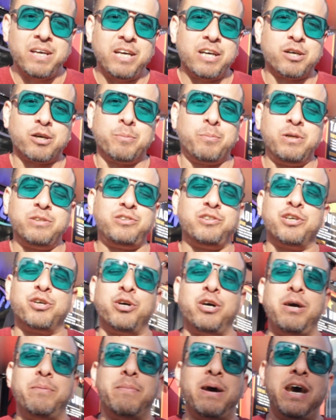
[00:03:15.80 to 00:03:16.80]
Es como el
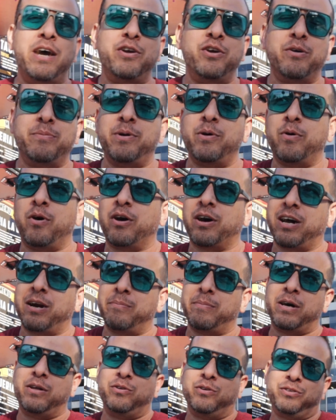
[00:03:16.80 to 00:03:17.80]
5 de mayo en mi
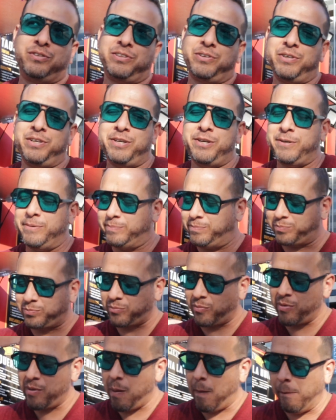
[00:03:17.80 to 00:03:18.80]
boca, hermano. Estoy
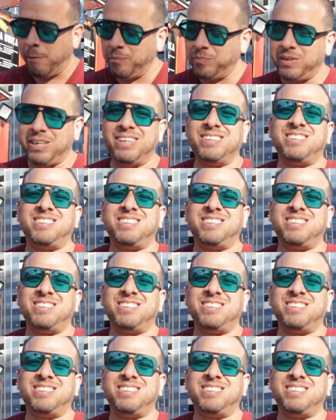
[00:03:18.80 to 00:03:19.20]
estasiado.